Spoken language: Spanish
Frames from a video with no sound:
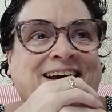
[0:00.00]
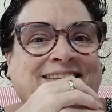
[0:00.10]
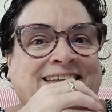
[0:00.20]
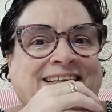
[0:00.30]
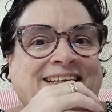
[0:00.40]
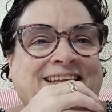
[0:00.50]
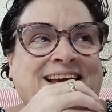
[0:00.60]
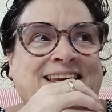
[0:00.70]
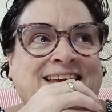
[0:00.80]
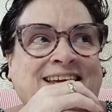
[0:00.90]

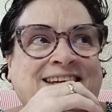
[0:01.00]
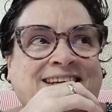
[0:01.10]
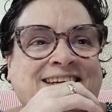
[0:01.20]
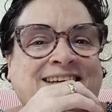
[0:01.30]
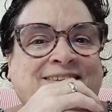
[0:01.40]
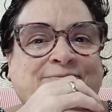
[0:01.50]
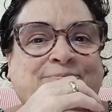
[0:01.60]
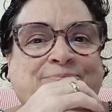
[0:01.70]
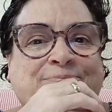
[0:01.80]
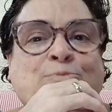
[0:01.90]
aterricé ayer y
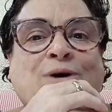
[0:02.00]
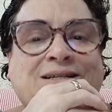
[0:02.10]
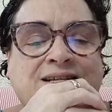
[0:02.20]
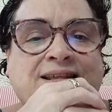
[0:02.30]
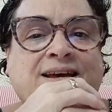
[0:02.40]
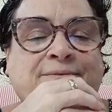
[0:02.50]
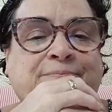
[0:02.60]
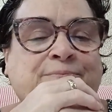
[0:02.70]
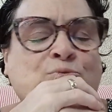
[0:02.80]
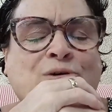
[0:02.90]
muy cansada,
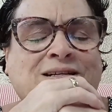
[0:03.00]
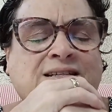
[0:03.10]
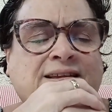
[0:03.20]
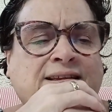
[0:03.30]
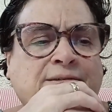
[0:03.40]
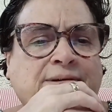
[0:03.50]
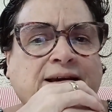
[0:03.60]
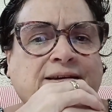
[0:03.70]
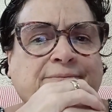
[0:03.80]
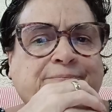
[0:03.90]
muy cansada del
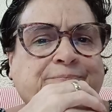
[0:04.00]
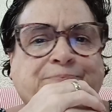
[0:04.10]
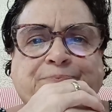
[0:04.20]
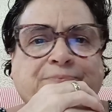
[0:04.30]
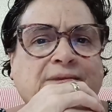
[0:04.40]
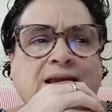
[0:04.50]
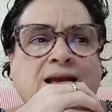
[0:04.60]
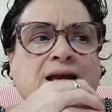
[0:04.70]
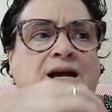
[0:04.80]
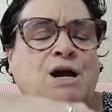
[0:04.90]
viaje.
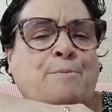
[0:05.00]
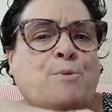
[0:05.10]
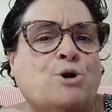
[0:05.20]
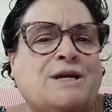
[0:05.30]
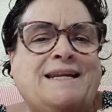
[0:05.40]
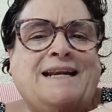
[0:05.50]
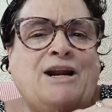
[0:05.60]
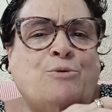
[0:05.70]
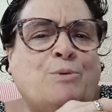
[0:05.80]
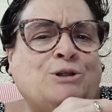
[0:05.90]
Porque en el
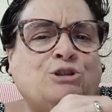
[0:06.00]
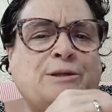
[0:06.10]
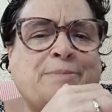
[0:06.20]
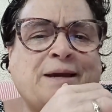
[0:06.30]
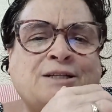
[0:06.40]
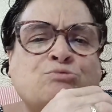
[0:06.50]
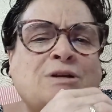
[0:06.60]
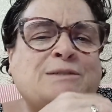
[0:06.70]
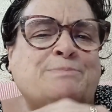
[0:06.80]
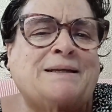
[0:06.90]
aeropuerto te pegas
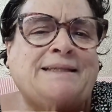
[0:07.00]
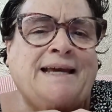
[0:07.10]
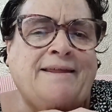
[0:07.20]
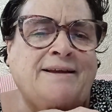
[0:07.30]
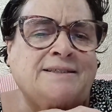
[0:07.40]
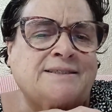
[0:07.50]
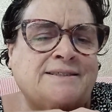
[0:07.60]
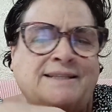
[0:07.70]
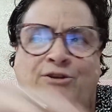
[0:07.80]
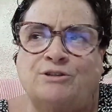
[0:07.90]
unas pateadas
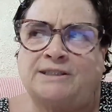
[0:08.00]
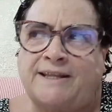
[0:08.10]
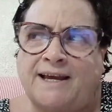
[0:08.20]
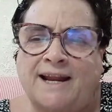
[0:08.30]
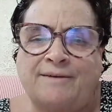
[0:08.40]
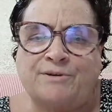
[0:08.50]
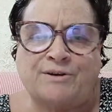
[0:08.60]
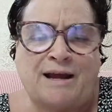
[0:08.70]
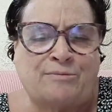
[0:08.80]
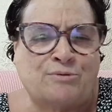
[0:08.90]
de donde te deja el
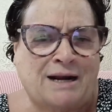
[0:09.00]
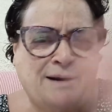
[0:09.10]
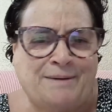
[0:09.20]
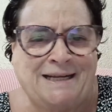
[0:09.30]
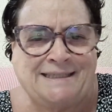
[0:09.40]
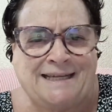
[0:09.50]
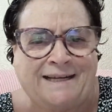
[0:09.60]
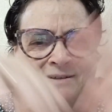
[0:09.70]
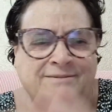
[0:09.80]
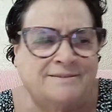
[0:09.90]
avión a buscar la
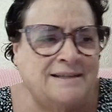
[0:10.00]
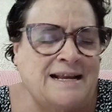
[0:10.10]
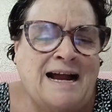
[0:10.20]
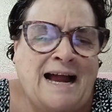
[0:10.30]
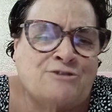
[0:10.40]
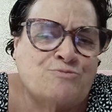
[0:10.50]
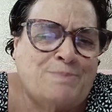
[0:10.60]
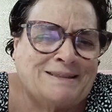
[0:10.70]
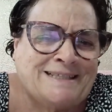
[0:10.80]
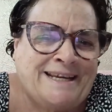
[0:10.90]
maleta. Hay un
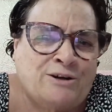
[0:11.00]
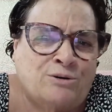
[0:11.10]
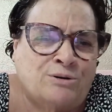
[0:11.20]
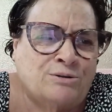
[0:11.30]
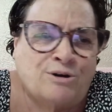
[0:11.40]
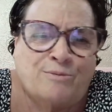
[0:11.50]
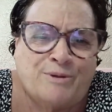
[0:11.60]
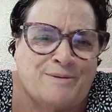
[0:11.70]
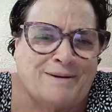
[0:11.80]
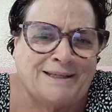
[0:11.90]
paseo, no lo
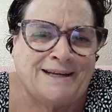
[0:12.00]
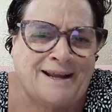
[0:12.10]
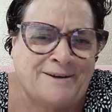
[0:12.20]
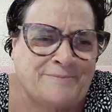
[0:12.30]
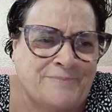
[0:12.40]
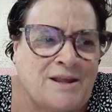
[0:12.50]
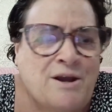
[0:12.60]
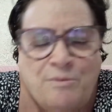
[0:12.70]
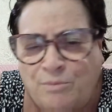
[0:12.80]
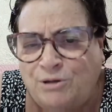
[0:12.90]
podéis imaginar.
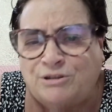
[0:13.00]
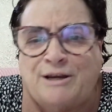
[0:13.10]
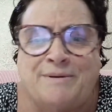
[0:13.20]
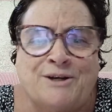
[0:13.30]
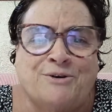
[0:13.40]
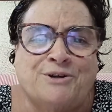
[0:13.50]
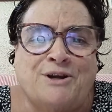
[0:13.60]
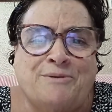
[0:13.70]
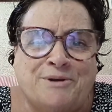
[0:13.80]
Bueno, si habéis cogido